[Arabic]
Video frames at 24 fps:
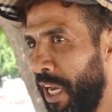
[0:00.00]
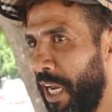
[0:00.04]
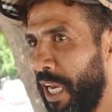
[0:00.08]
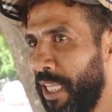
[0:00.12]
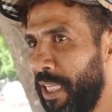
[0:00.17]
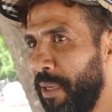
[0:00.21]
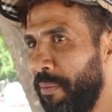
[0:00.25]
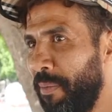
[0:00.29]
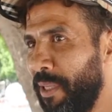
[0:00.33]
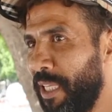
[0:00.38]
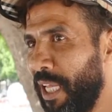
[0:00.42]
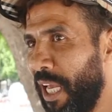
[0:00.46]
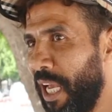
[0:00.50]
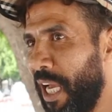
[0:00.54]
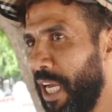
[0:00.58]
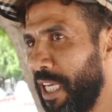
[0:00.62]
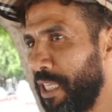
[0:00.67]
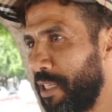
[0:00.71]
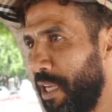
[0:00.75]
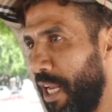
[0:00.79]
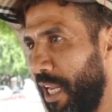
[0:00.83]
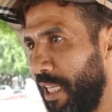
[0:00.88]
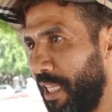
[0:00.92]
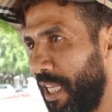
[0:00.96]
انت ما
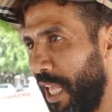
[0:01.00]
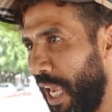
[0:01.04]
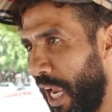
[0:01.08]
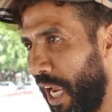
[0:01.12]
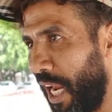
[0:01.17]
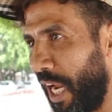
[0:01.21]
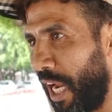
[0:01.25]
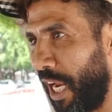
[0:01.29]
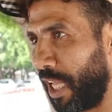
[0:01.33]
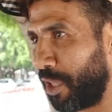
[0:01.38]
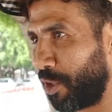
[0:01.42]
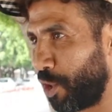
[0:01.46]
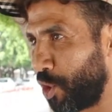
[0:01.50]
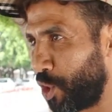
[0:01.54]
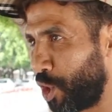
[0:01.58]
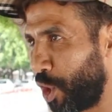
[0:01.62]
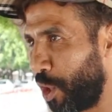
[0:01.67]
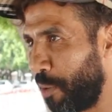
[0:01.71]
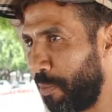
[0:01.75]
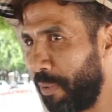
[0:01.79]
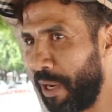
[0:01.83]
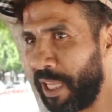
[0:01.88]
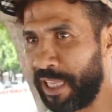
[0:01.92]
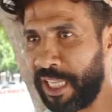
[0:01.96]
تلقاش لا تاكل لا
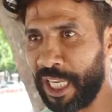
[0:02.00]
تشرب لا